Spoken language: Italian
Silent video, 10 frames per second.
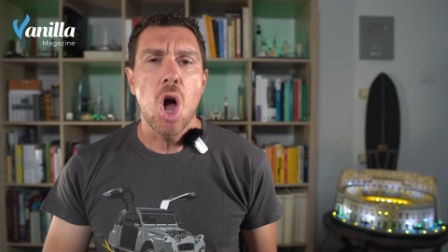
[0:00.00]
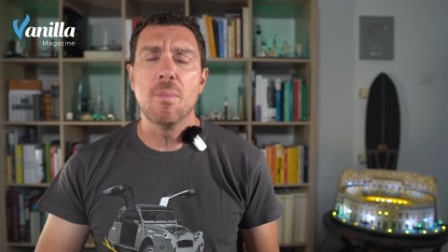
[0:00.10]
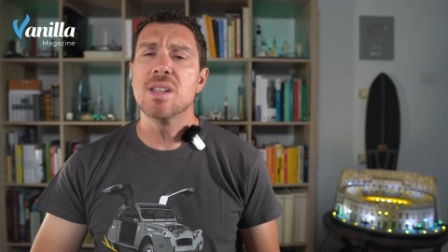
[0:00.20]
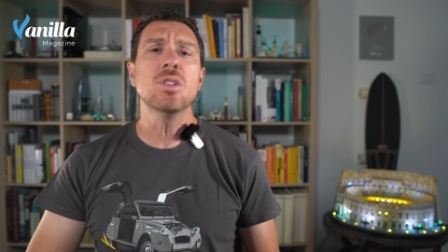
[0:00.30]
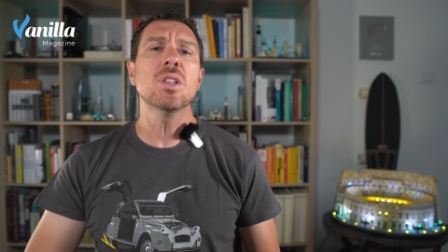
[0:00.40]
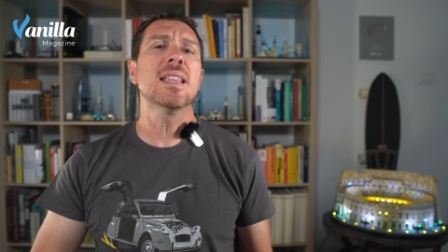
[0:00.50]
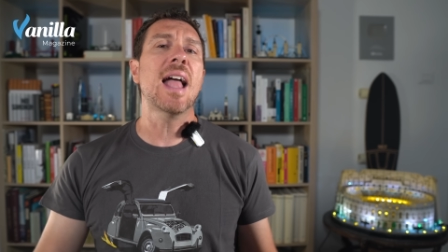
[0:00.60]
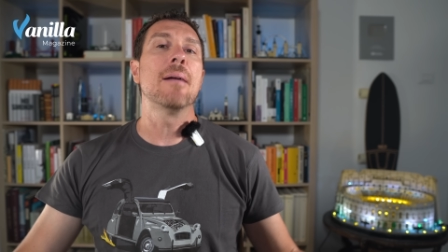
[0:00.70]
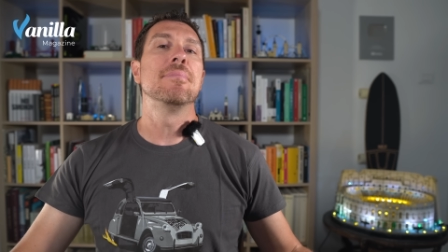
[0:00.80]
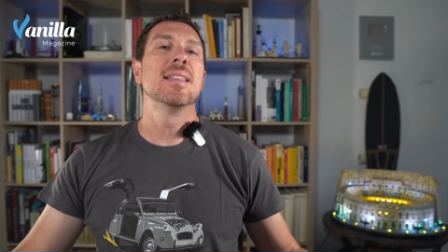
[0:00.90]
Ho bisogno di
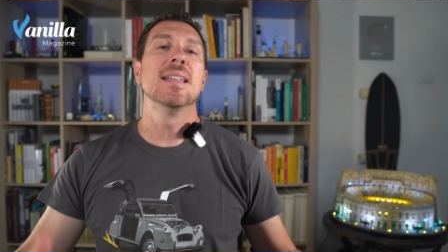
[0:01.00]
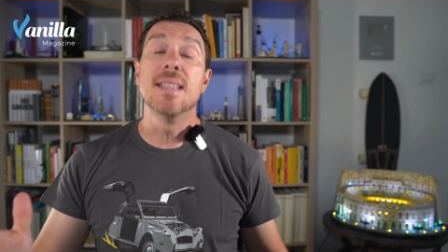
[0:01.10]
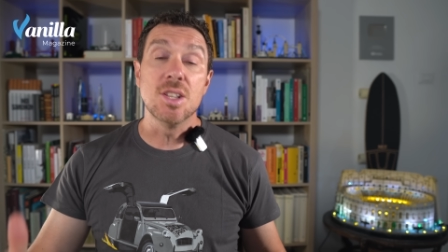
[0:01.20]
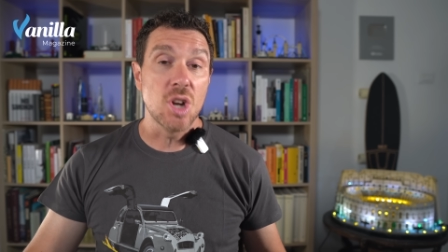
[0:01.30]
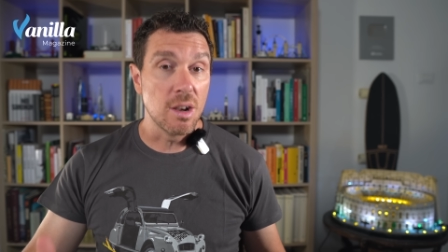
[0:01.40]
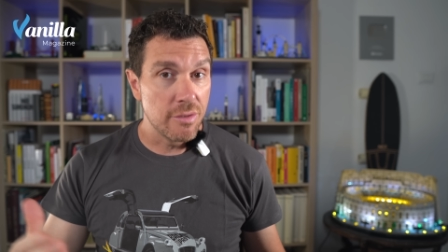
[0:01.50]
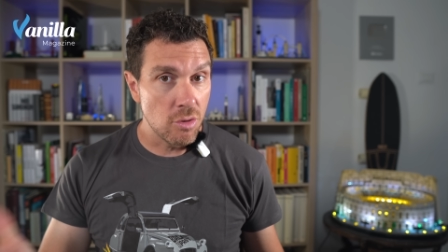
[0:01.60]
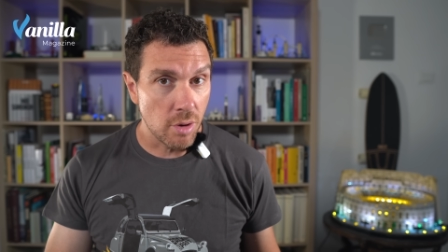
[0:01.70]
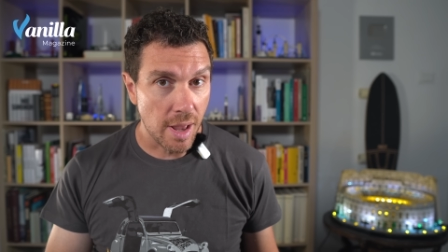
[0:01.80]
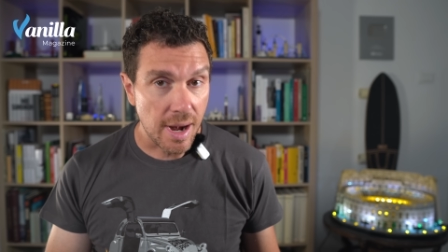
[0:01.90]
te, gli dice il
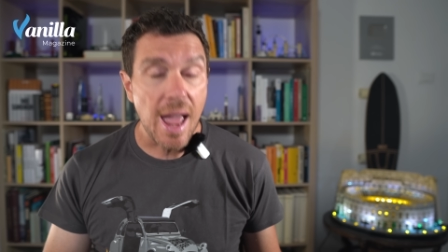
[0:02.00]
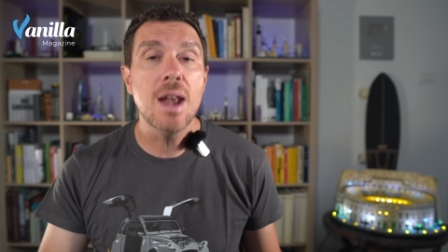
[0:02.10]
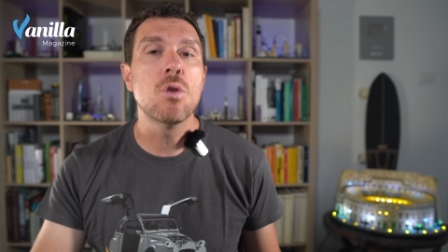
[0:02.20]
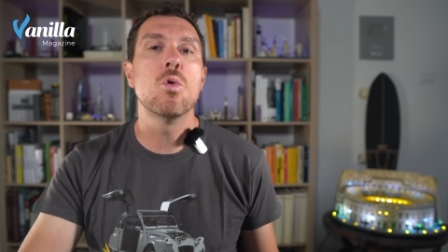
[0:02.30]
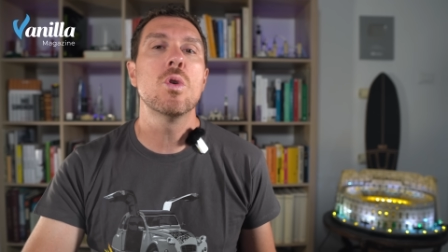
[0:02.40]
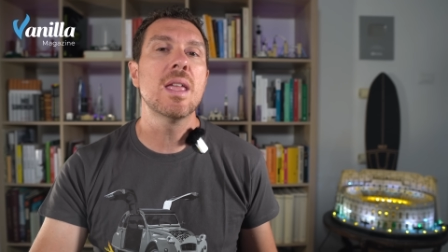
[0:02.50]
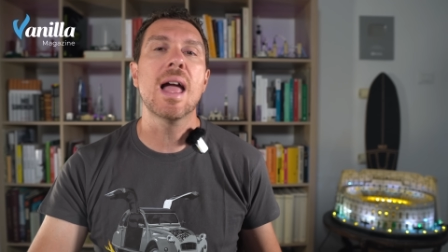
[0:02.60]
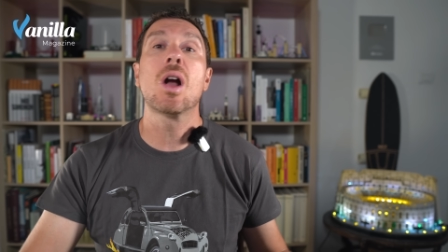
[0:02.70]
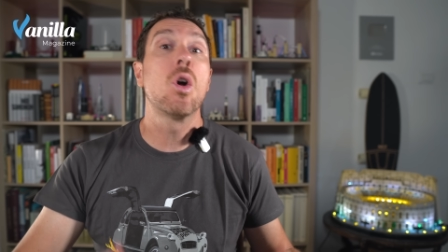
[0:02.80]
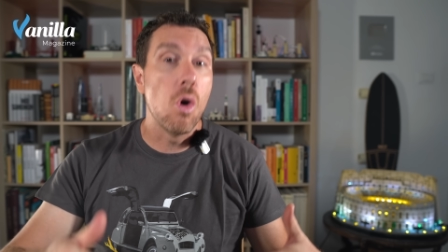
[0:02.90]
Führer, e lui
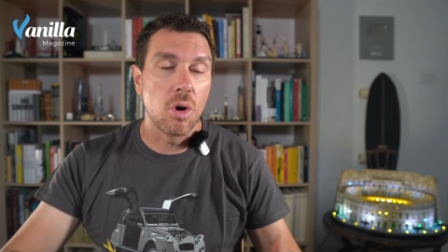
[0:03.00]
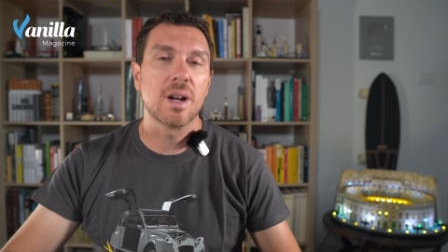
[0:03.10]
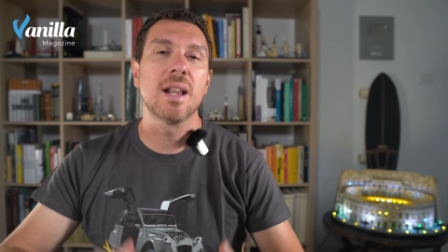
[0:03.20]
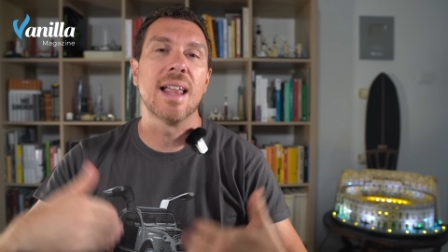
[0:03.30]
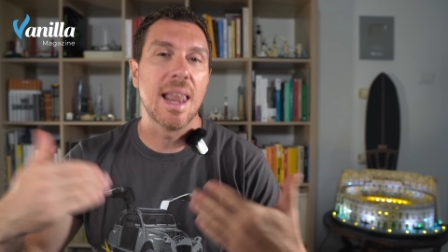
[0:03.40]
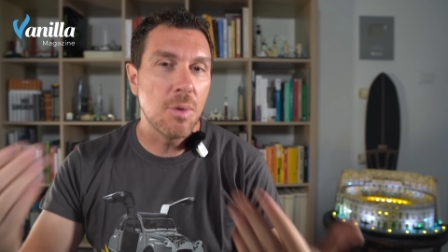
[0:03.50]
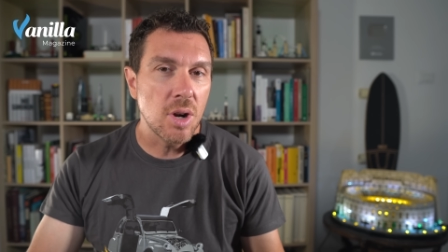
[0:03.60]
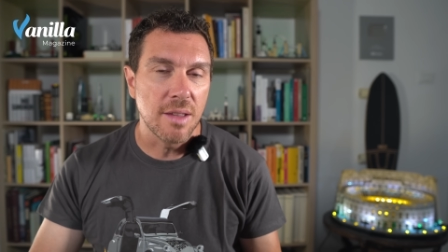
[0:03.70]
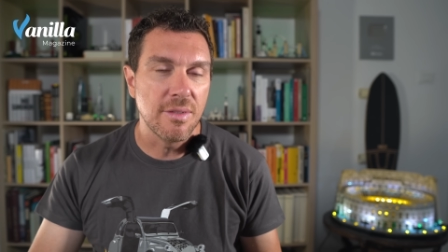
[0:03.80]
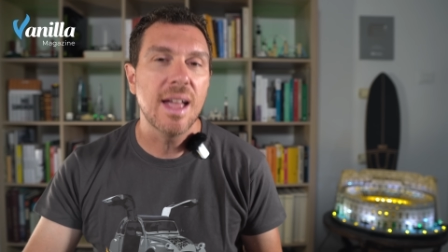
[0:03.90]
accorre dalla
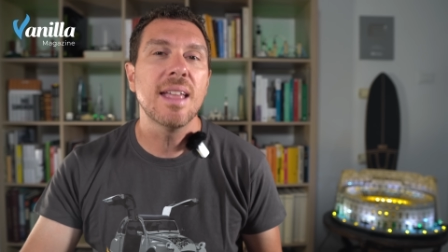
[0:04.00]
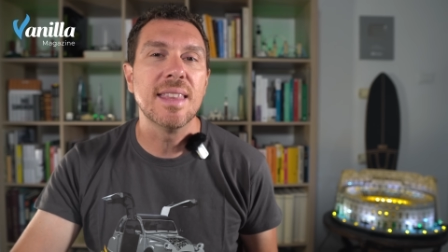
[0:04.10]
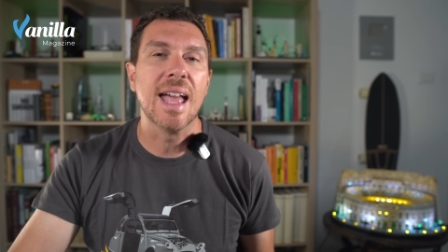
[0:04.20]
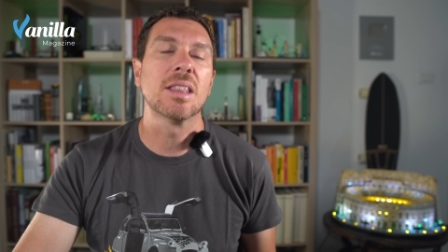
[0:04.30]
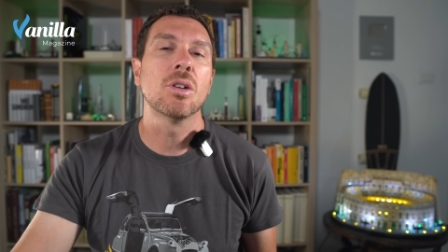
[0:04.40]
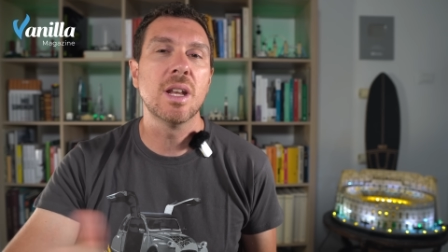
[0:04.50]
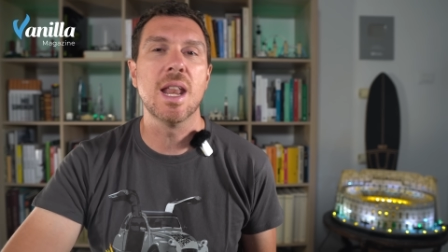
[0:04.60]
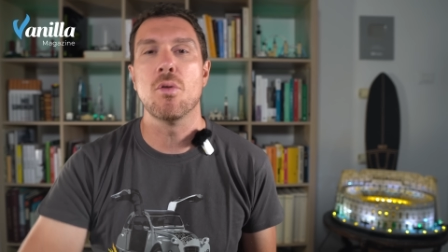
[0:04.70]
Bolivia indietro in